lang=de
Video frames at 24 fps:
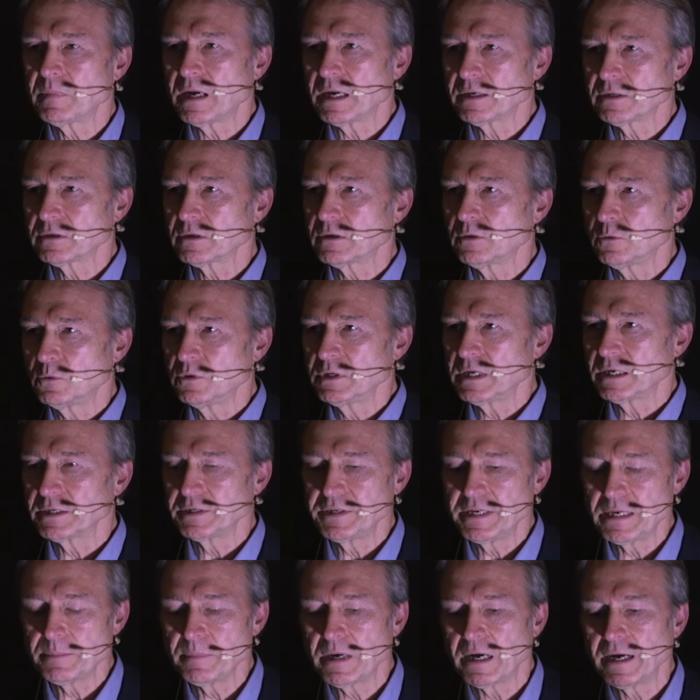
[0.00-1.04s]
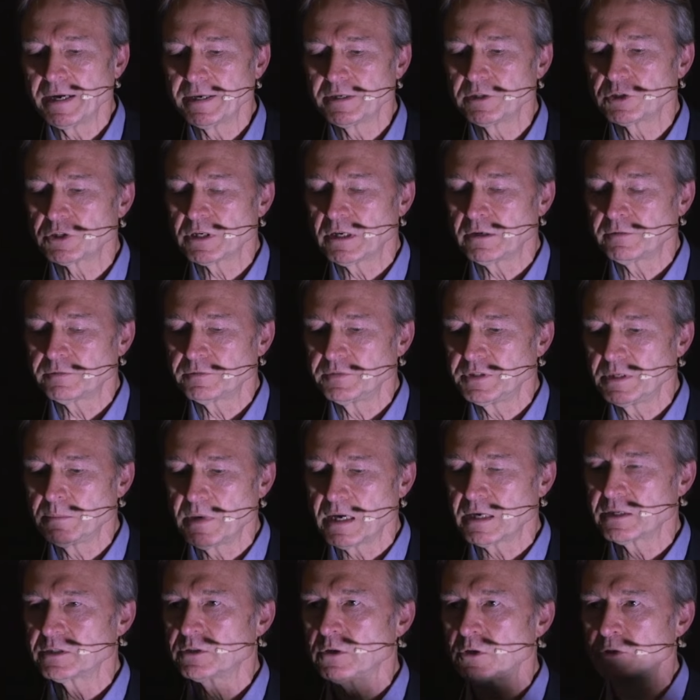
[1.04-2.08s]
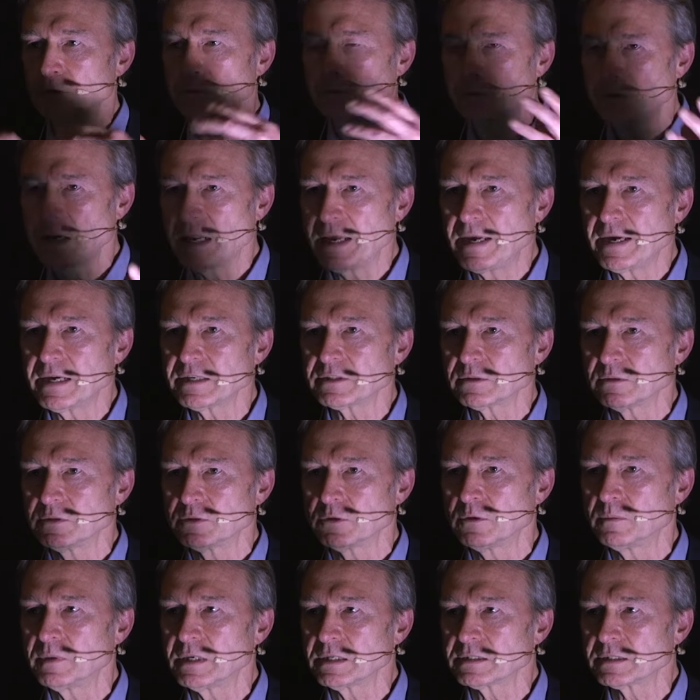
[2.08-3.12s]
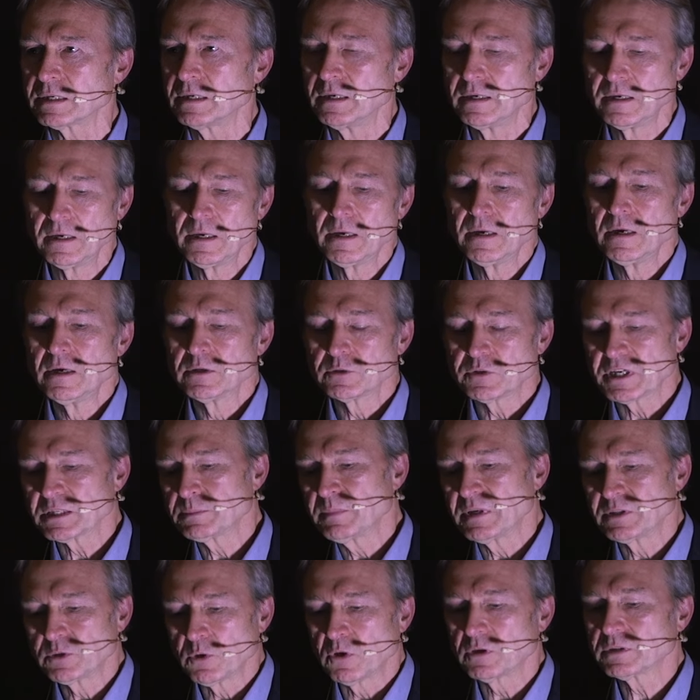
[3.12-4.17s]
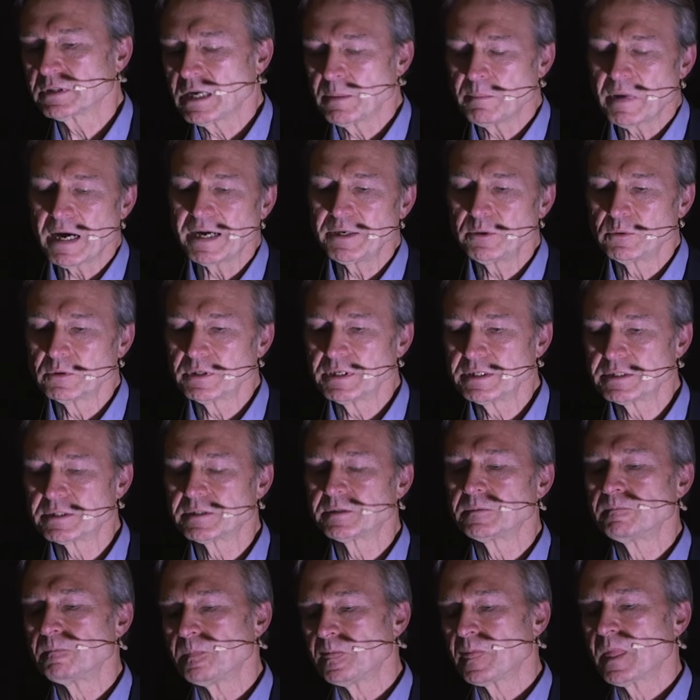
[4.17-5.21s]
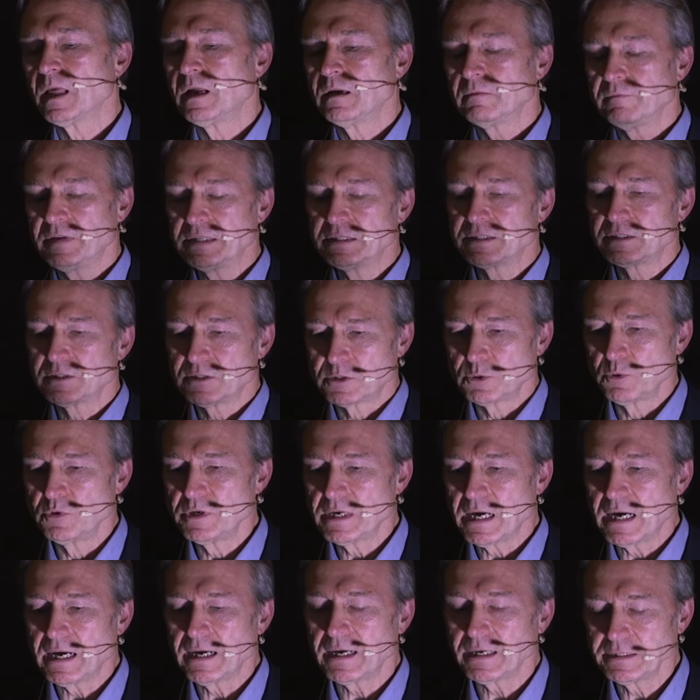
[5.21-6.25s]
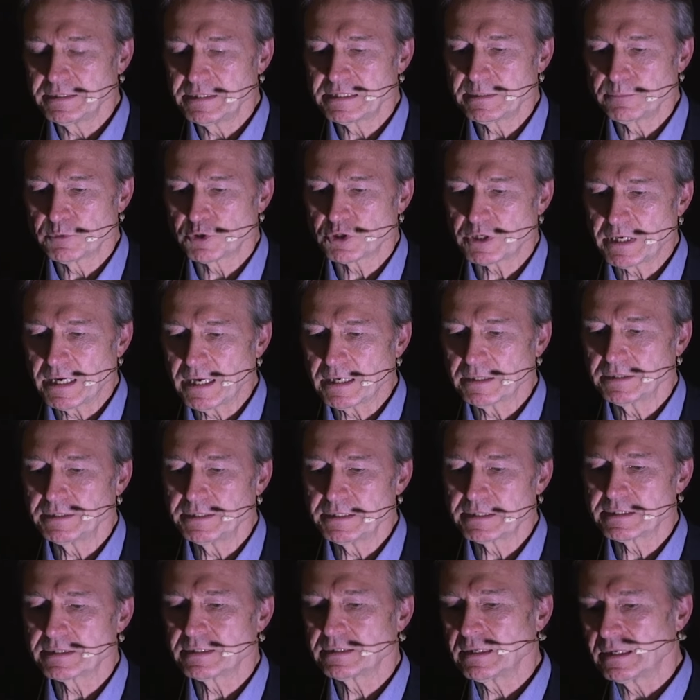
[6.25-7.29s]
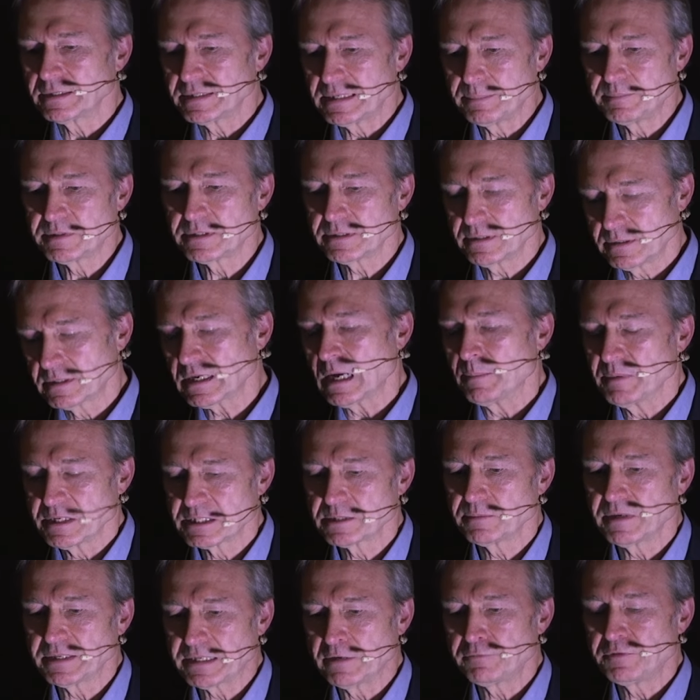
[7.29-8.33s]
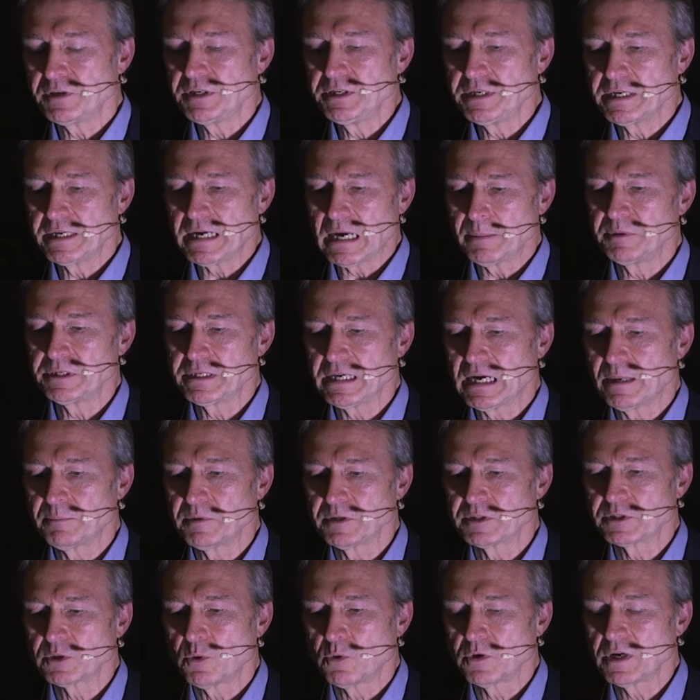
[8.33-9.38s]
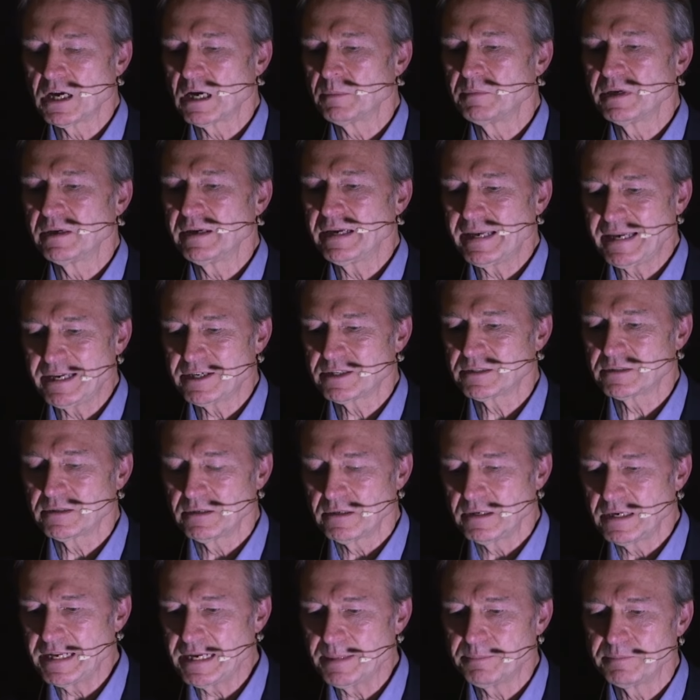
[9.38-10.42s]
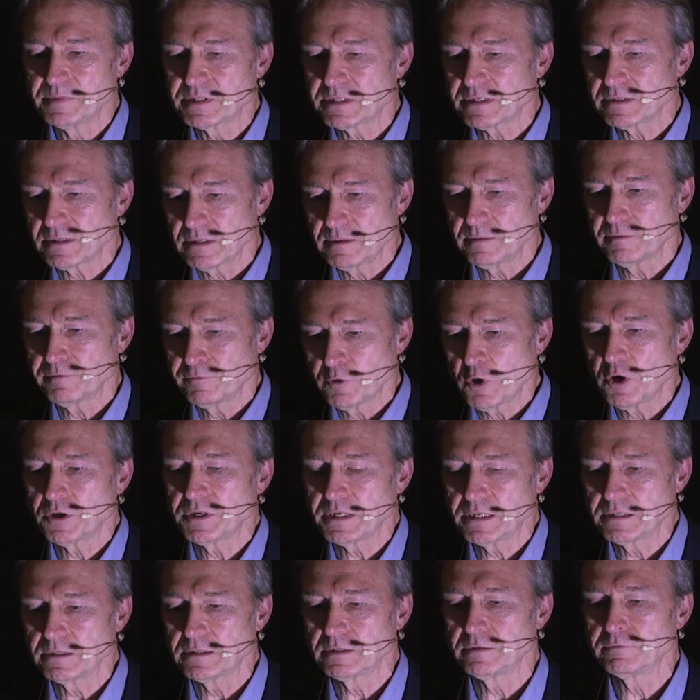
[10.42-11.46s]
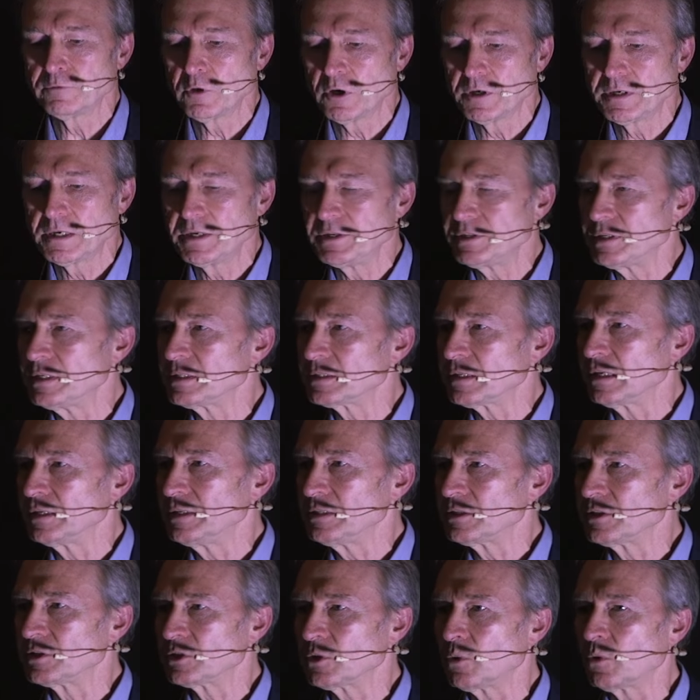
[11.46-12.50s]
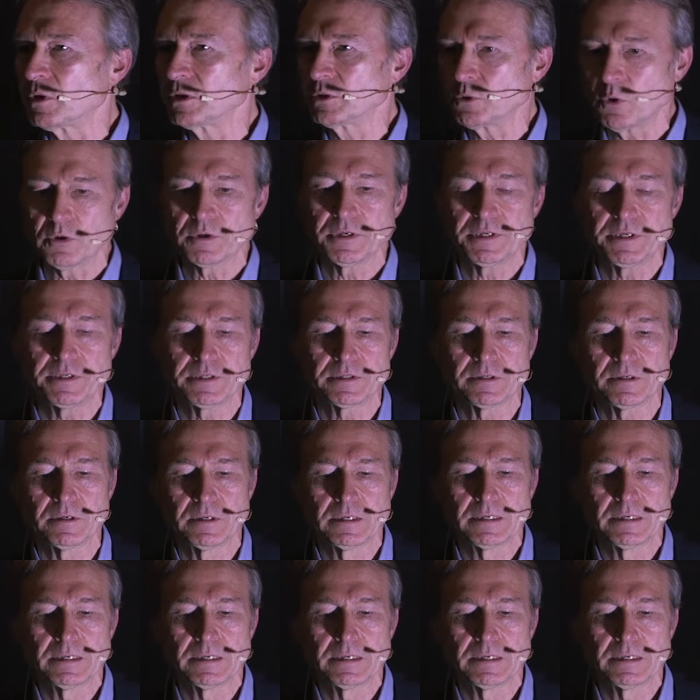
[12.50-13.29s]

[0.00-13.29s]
andere unangenehme Eigenschaften, die machen solche Flares und sowas, sodass man doch der Meinung ist, wenn es zu nah an diesem Stern ist, dann kann man zwar definieren, habitable Zone, aber echt lebensförderlich ist dann diese Zone doch nicht.